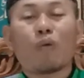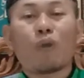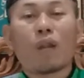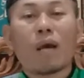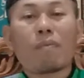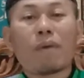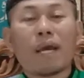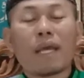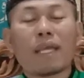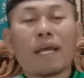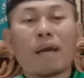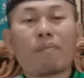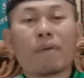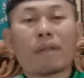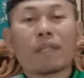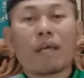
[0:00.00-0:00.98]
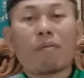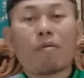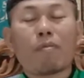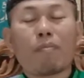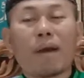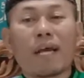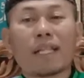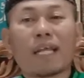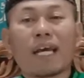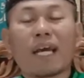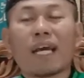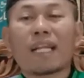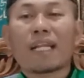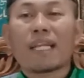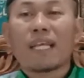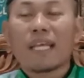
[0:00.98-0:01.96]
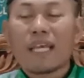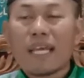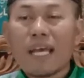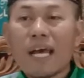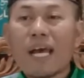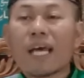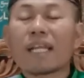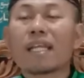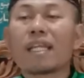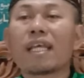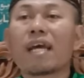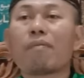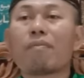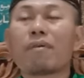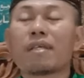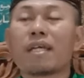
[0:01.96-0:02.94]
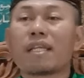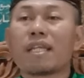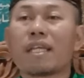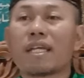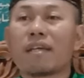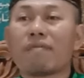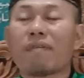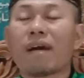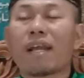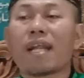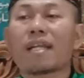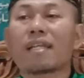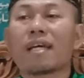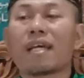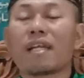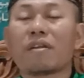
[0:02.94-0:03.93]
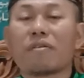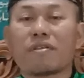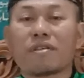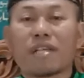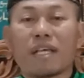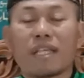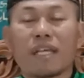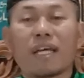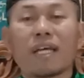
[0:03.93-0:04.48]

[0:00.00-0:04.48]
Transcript: ulama yang pertama mengatakan ya dia menjadi kifarat dari dosa